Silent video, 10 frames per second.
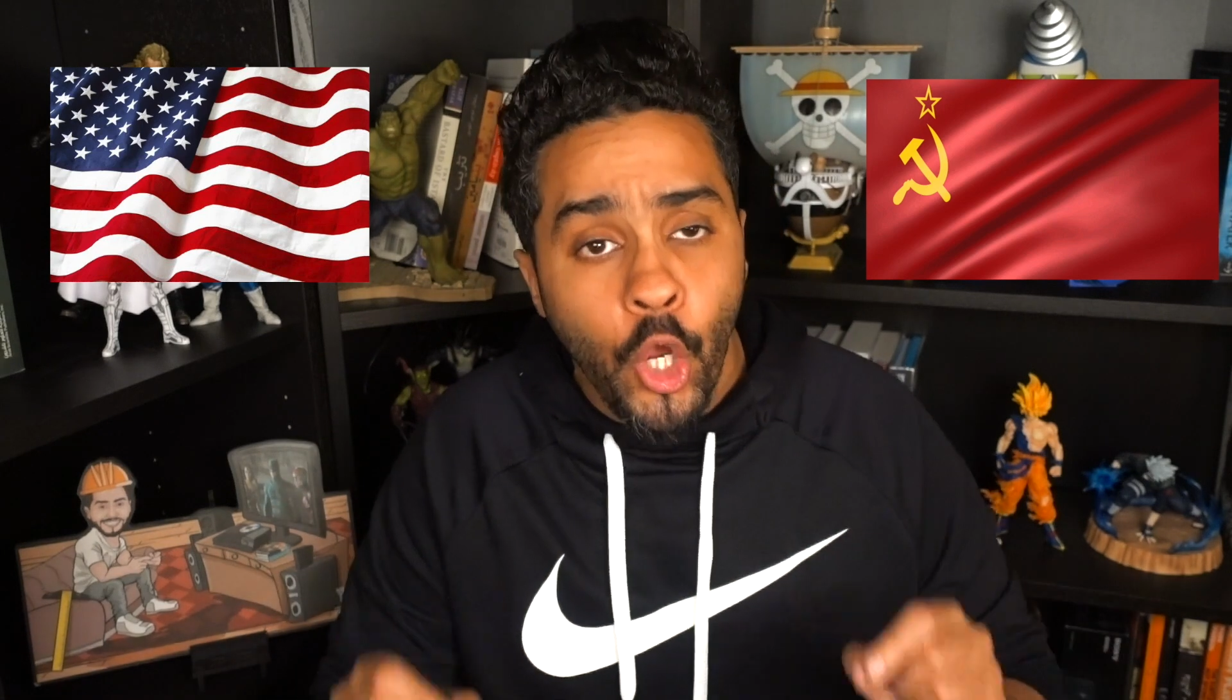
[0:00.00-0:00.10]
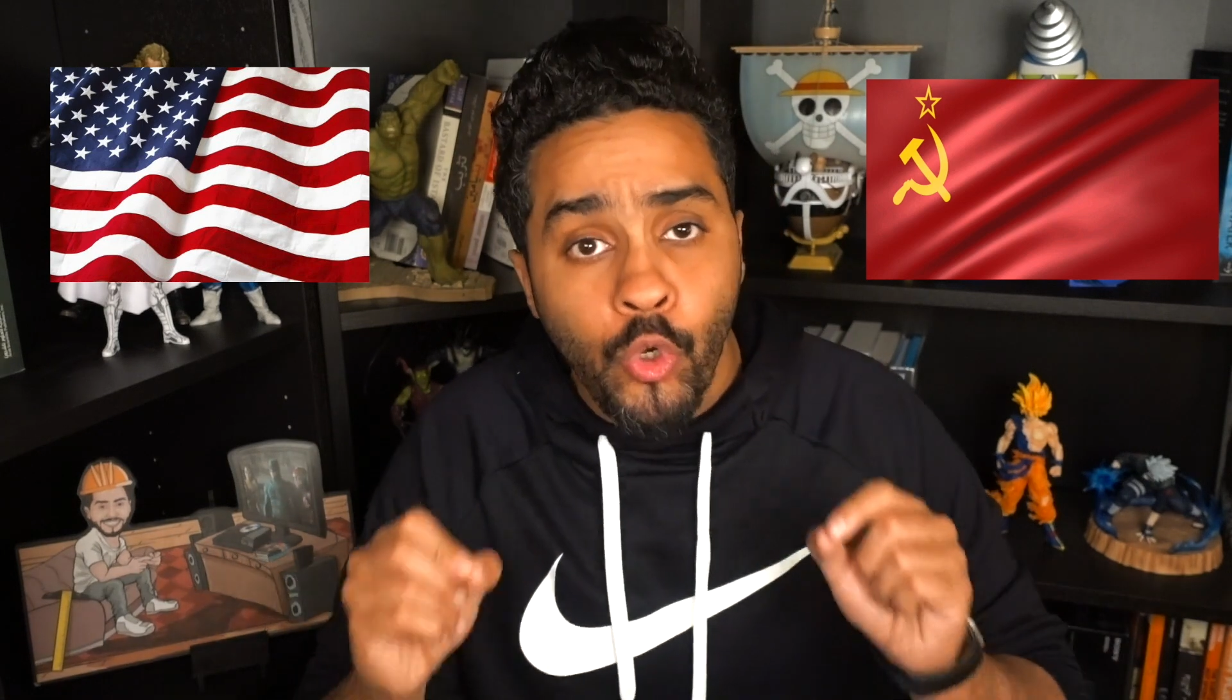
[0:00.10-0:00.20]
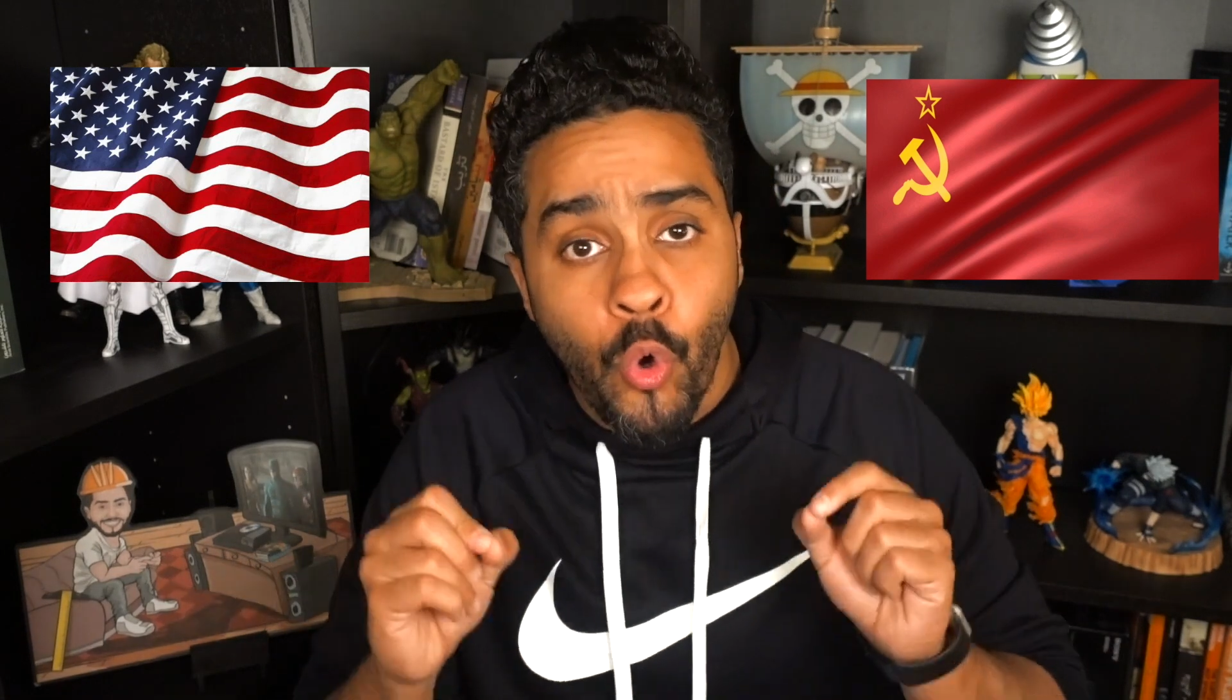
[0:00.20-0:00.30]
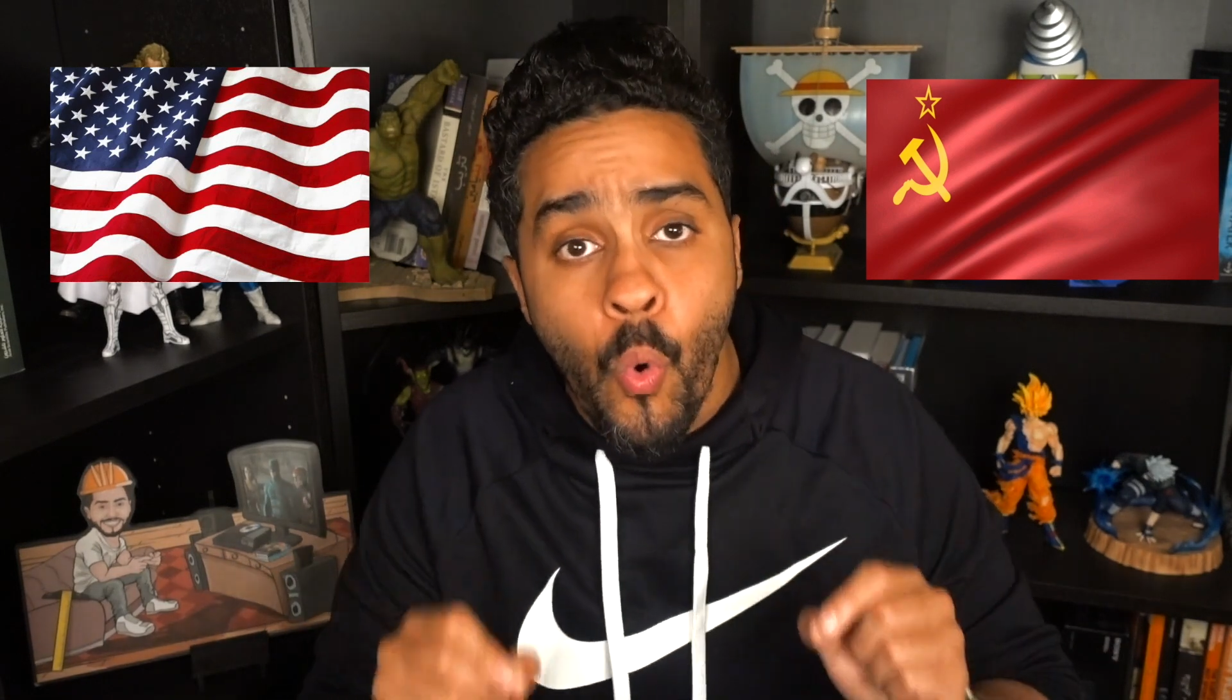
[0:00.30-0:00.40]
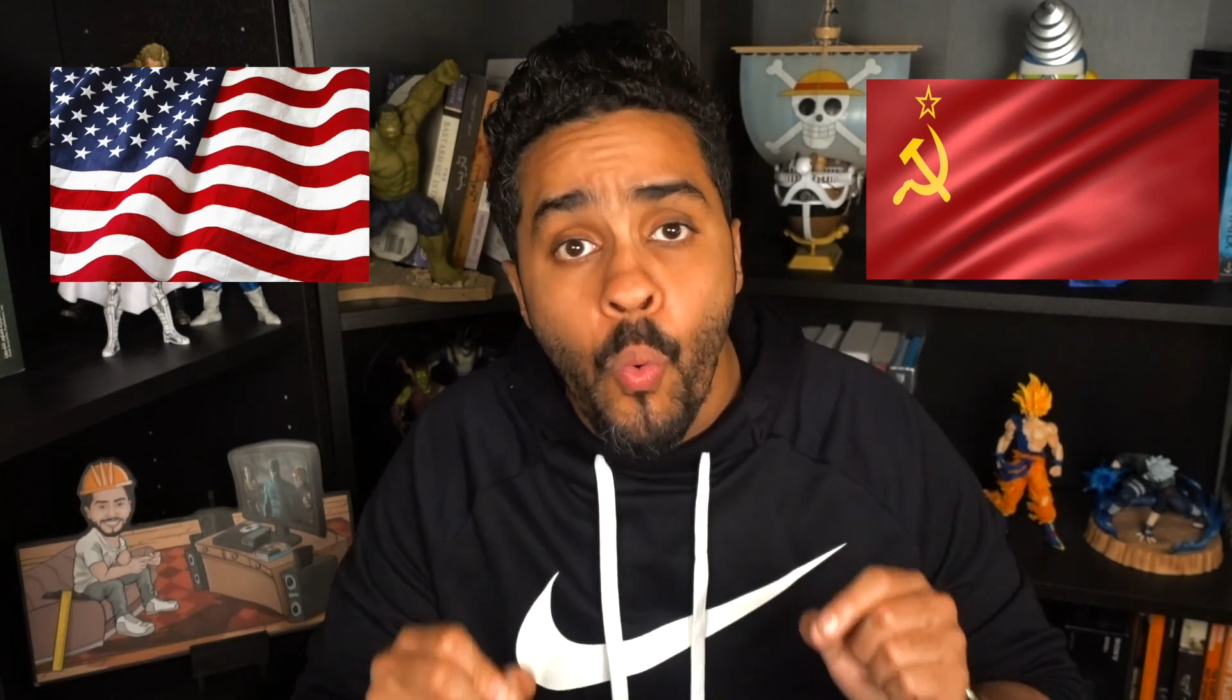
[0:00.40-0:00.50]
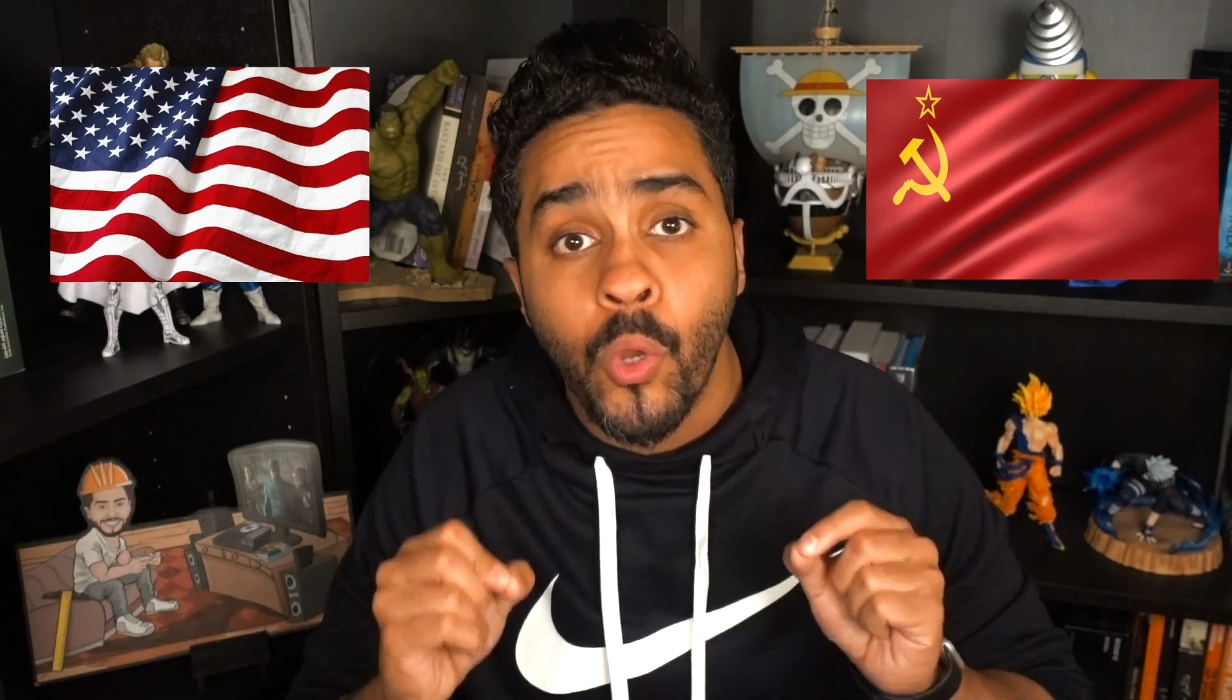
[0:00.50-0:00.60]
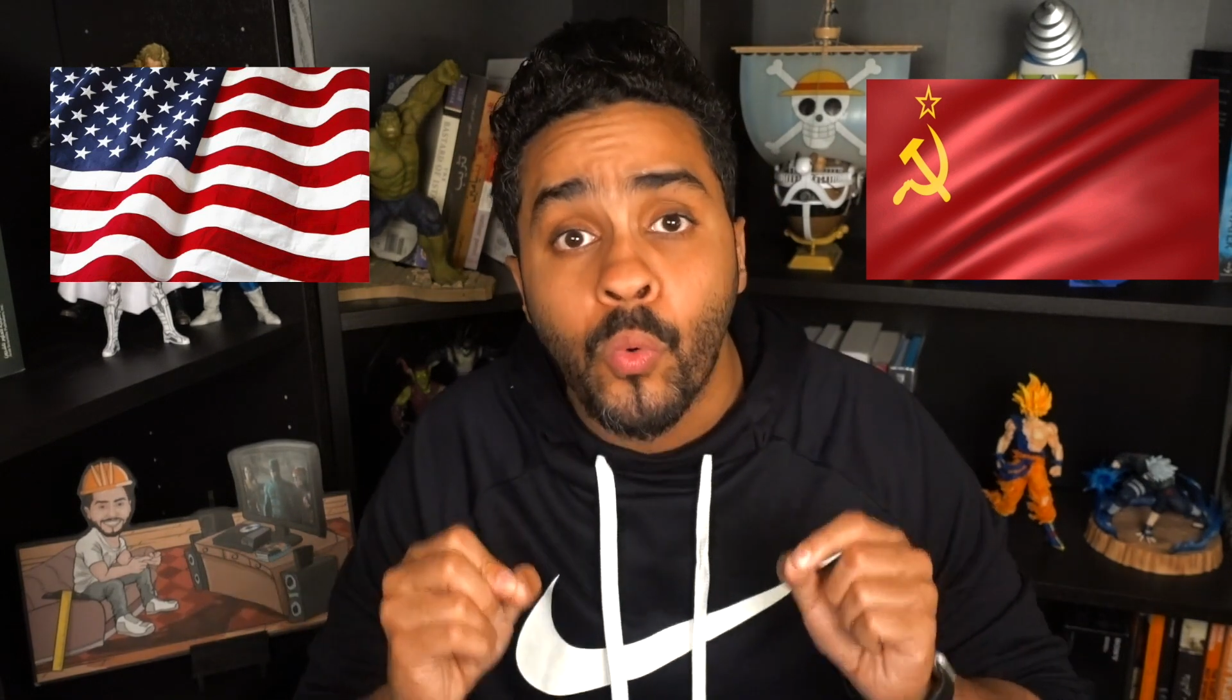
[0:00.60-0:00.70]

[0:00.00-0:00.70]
انه هو